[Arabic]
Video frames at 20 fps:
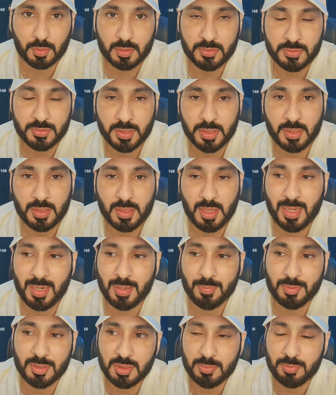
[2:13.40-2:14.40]
زين
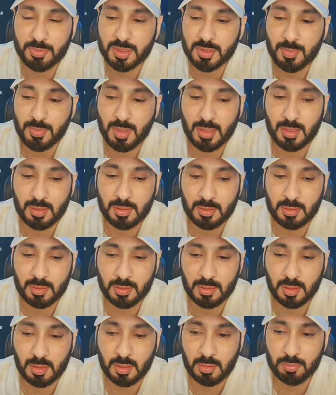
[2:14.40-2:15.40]
انا بجيب يا جماعه
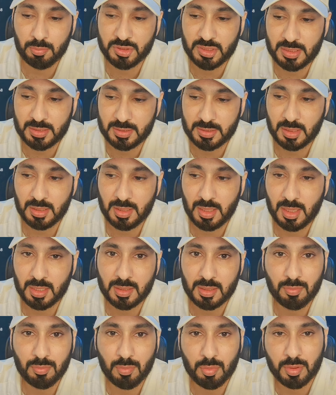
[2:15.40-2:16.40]
المسلسل
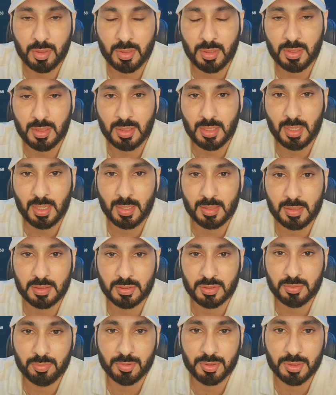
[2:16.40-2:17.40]
لكن ممكن اني
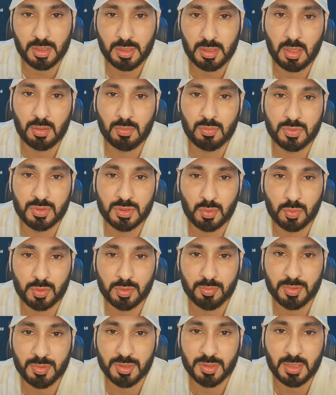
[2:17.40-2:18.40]
انقص من شيء او
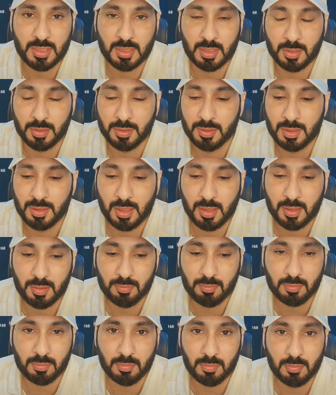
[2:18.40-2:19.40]
ازود من شيء لاني
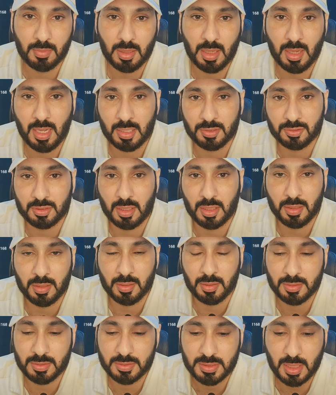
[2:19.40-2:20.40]
انا اخطا
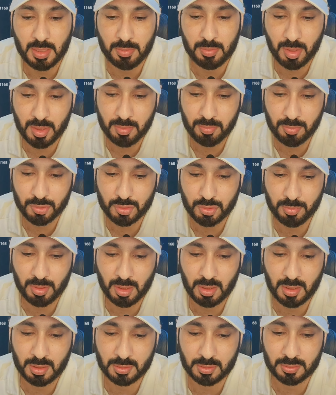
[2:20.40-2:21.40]
انا انسان ماني معصوم
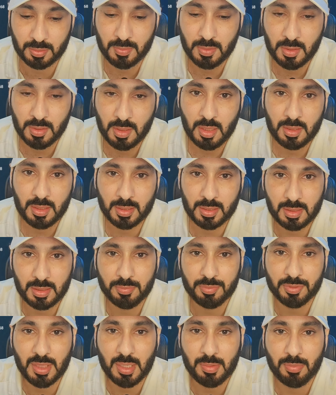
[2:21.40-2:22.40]
عن الخطا لكن
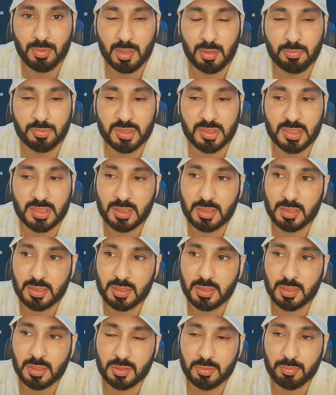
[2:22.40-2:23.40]
اللي بيتابع المسلسل
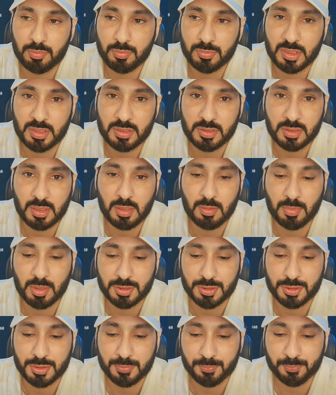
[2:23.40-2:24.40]
يكتب مسلسل
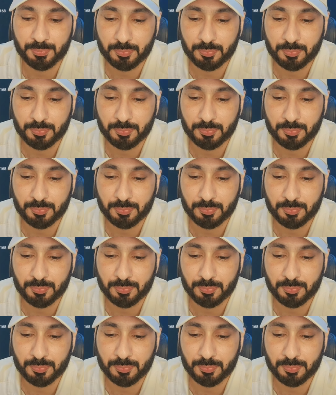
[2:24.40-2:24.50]
الماشي